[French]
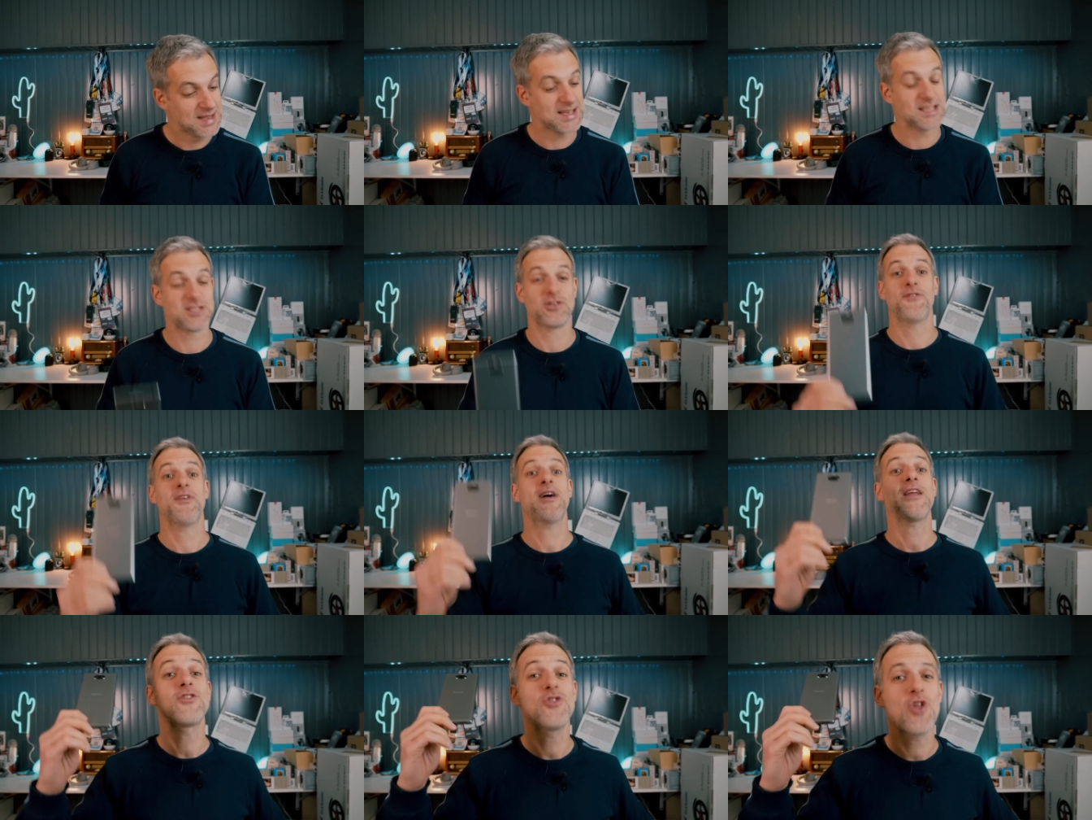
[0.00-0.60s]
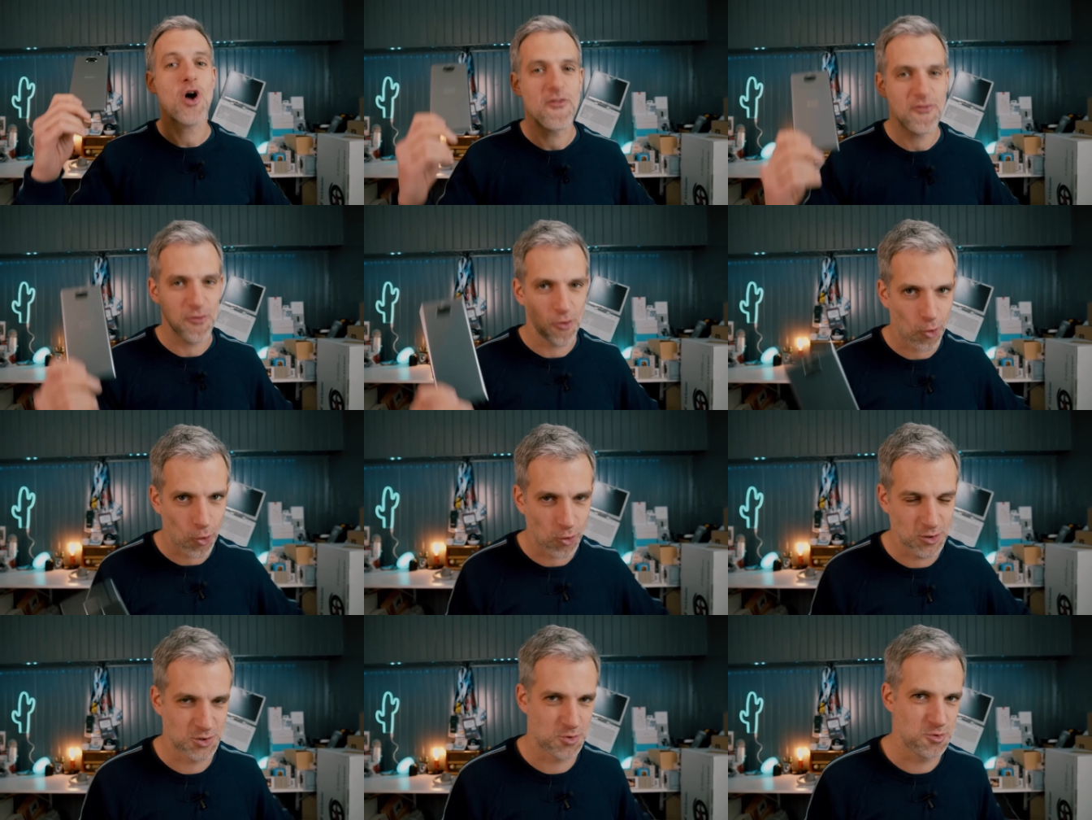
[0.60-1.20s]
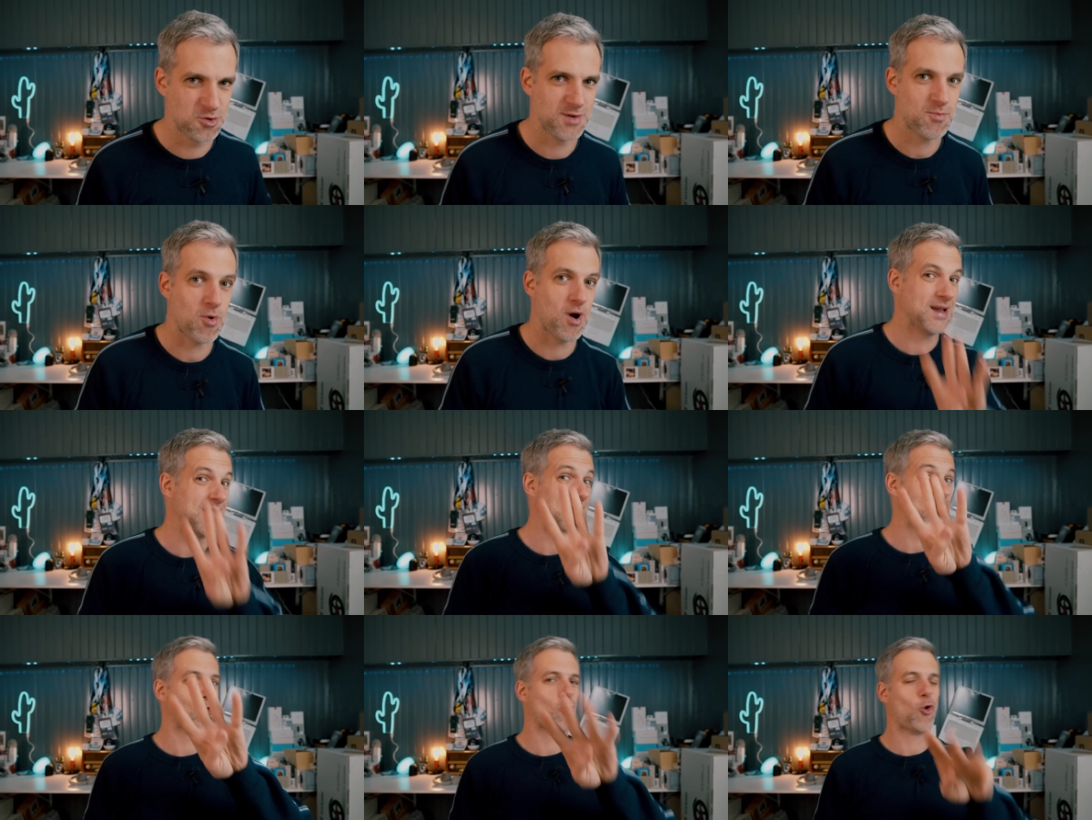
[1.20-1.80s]
429 euros, excusez-moi,
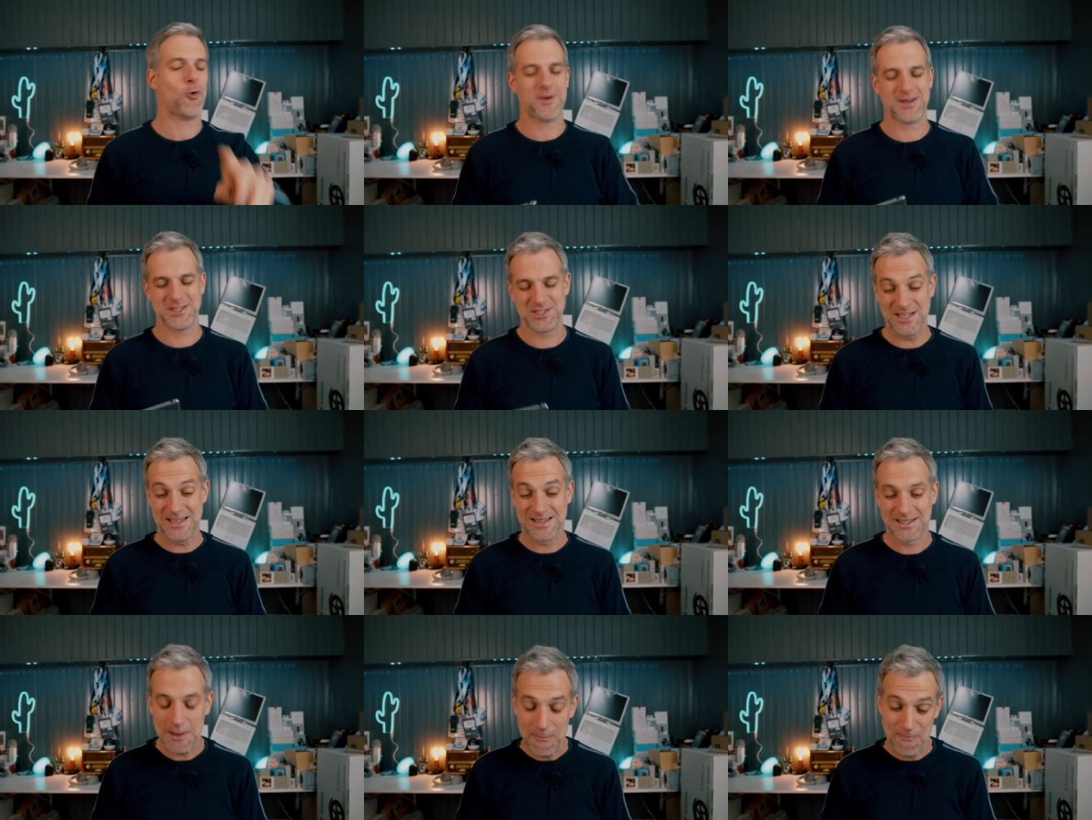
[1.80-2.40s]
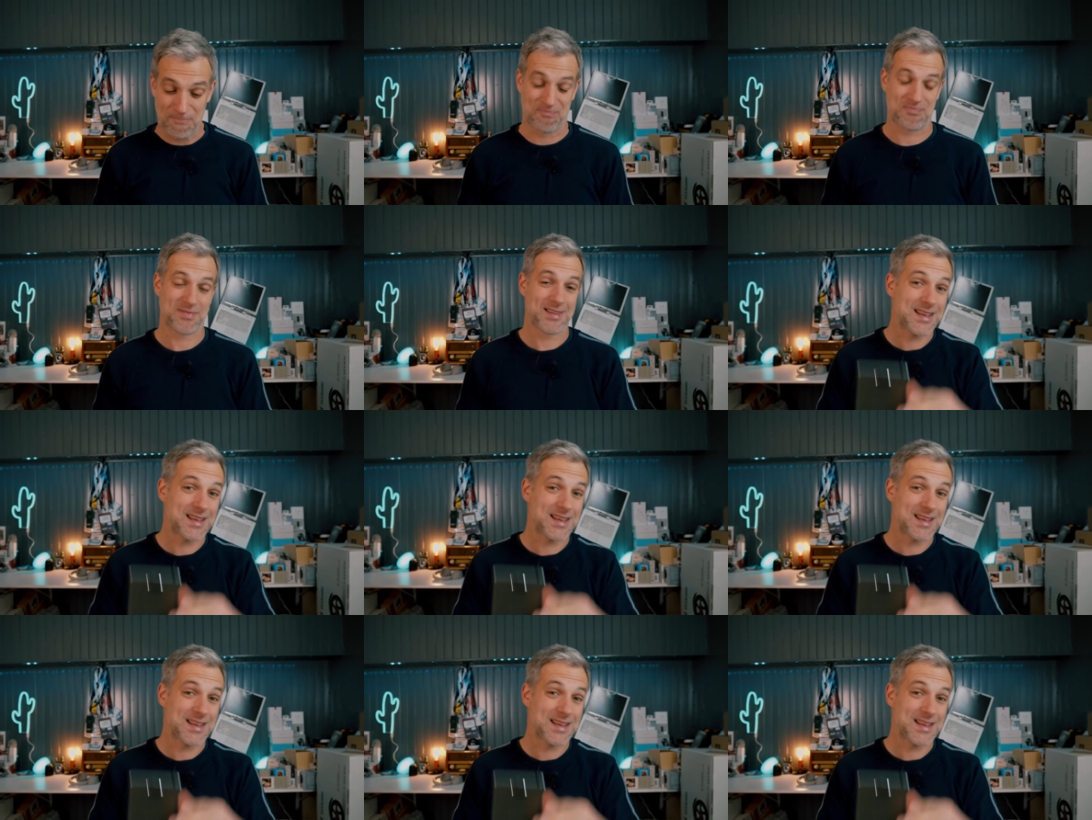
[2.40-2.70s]
4 euros près j'y étais.